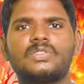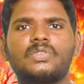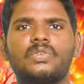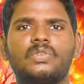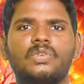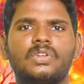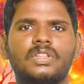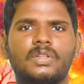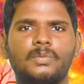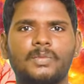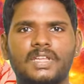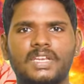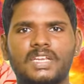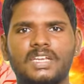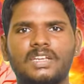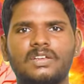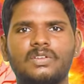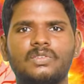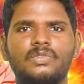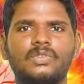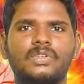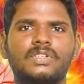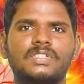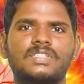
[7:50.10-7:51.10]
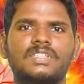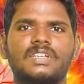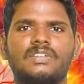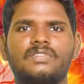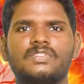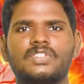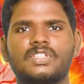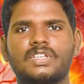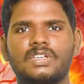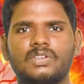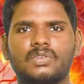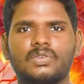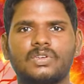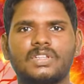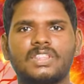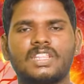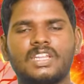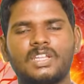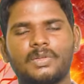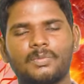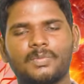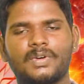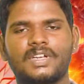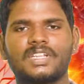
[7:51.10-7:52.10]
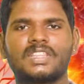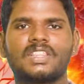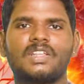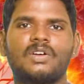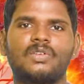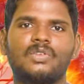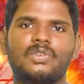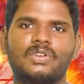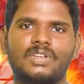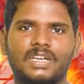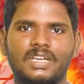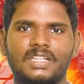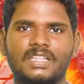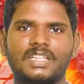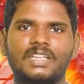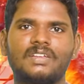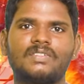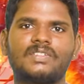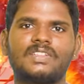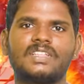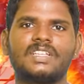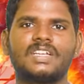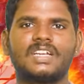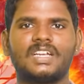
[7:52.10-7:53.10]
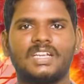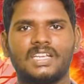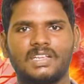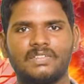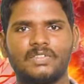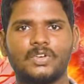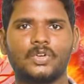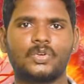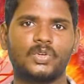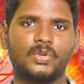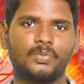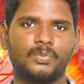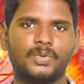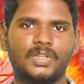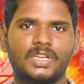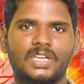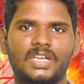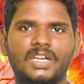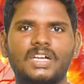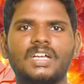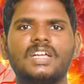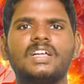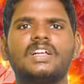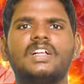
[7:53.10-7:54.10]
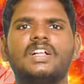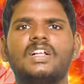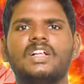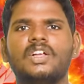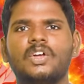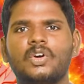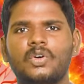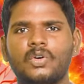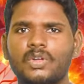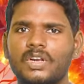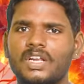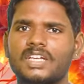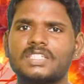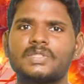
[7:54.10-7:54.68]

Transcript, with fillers: ஸோ அந்த மாதிரியான ஒரு சில விஷயங்கள் கொடுத்து இந்த படத்தை அவங்களோட கதையை வந்து நல்லாவே கொண்டு போயிருக்காங்க ஒரு